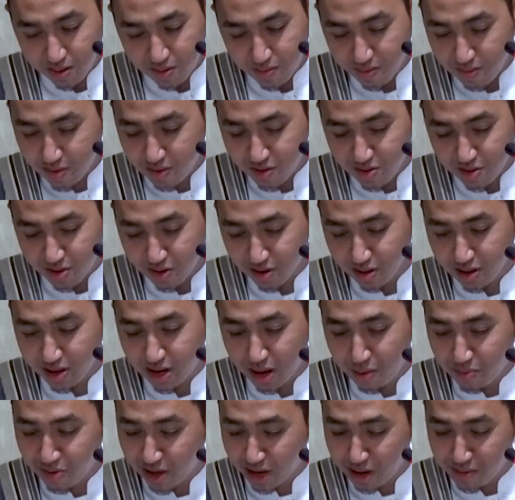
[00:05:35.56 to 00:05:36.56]
Masya Allah,
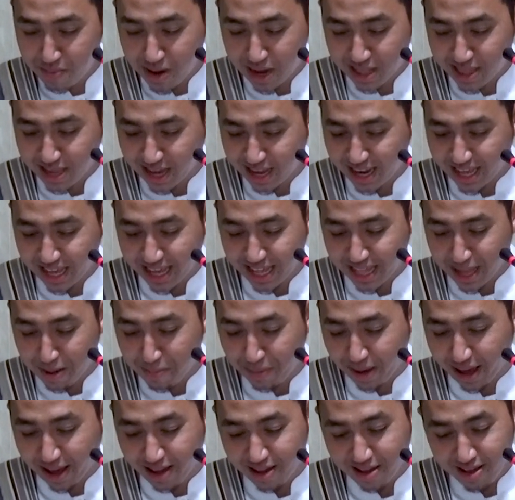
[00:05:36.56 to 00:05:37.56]
tidak bisa dibaca ini kitab
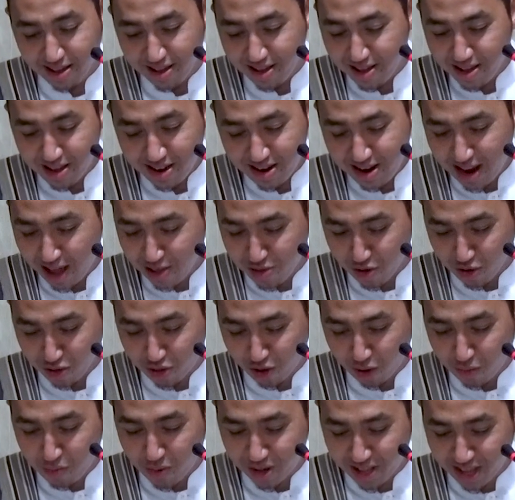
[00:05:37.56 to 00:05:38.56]
ya Tidak
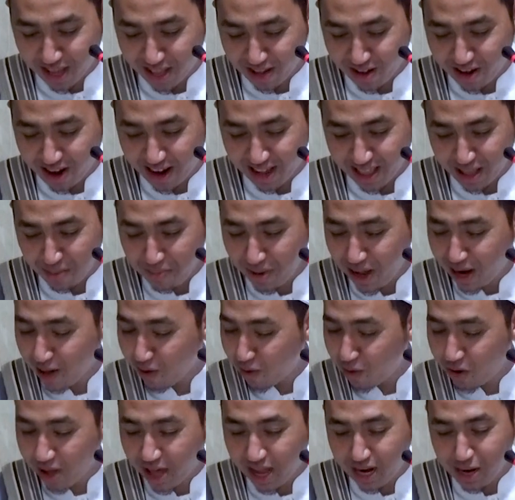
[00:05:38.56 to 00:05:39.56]
cocok buat kita orang Tapi
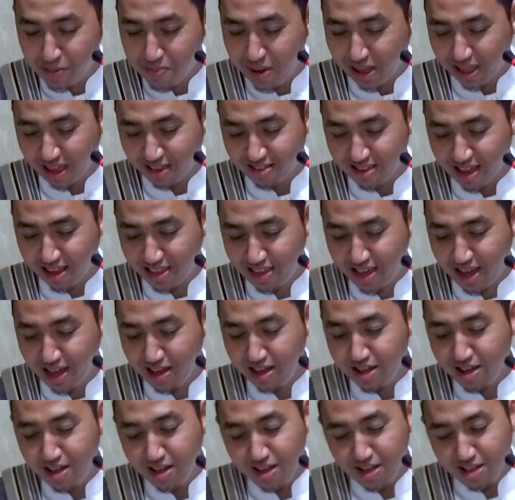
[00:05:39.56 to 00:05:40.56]
ala kulihal dibaca saja
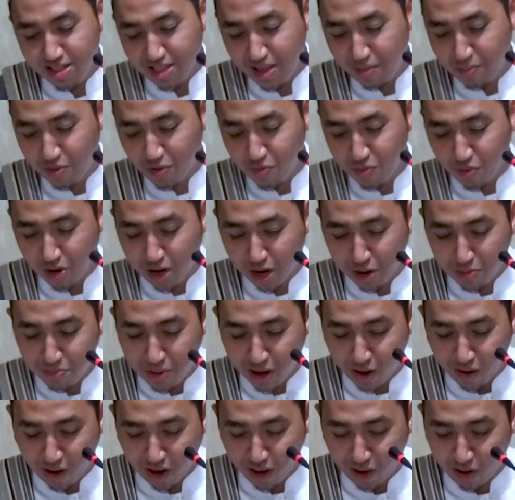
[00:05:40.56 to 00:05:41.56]
Tapi semoga dapat
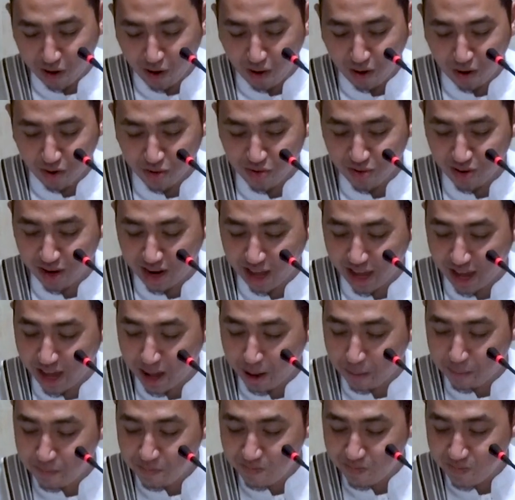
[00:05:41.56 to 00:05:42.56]
barokahnya orang-orang soleh ya
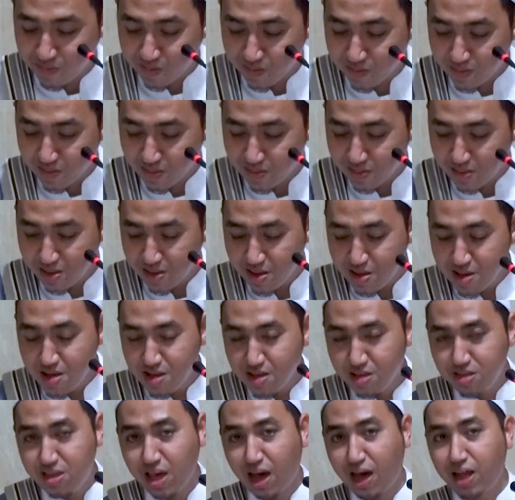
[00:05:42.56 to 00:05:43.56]

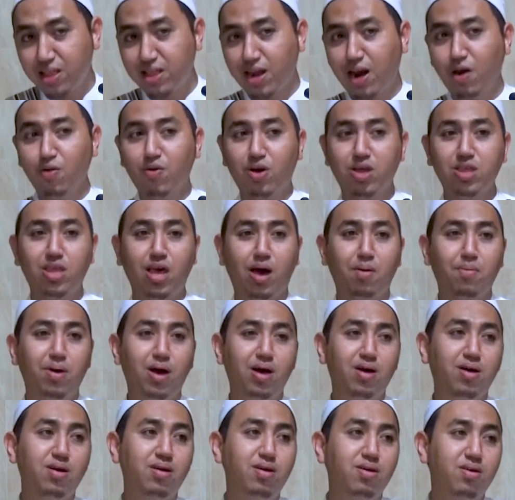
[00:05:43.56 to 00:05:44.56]
Jangan terlalu kenyang
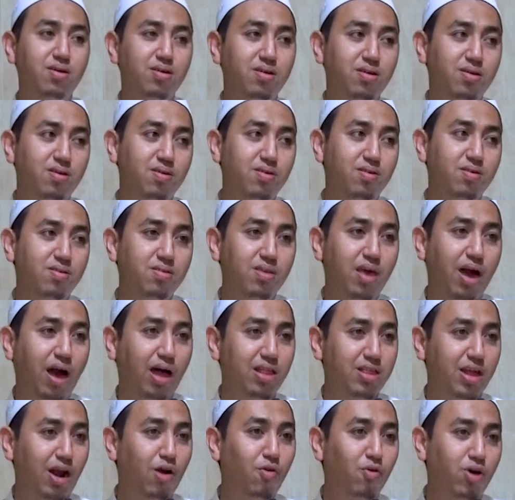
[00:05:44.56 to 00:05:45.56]
pak
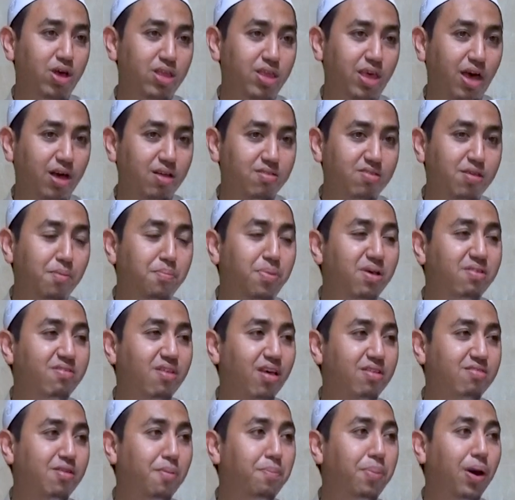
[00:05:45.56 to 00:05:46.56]
Jangan terlalu kenyang
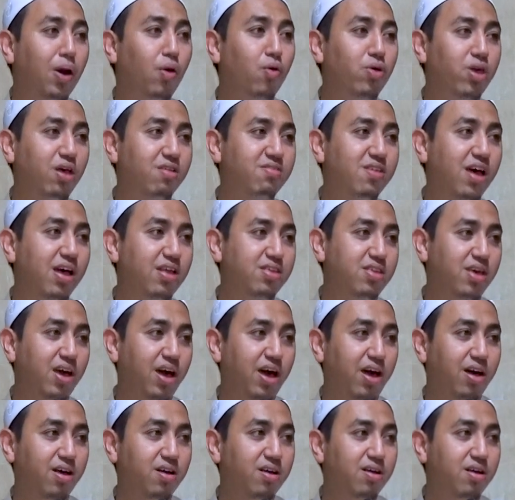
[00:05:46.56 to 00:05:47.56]
Sebisa, Seperlunya
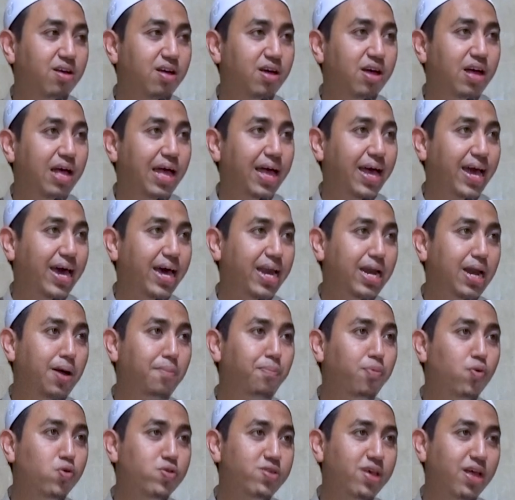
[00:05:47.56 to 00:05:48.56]
saja Karena
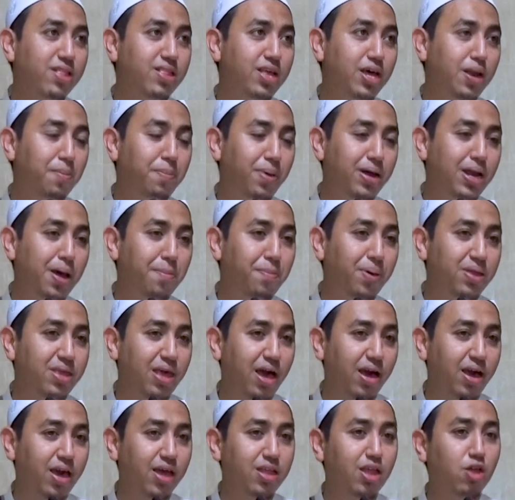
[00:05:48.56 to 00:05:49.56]
pusat daripada
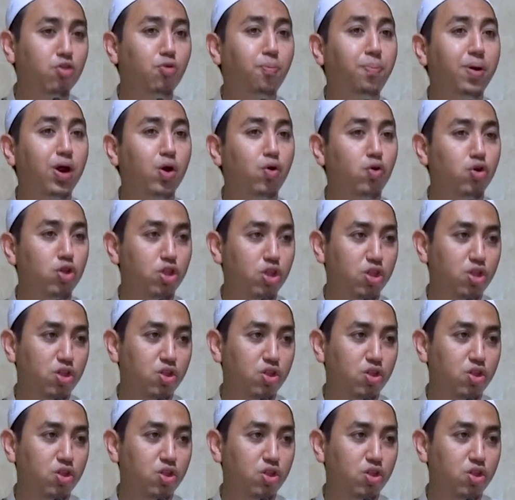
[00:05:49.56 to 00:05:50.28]
penyakit itu perut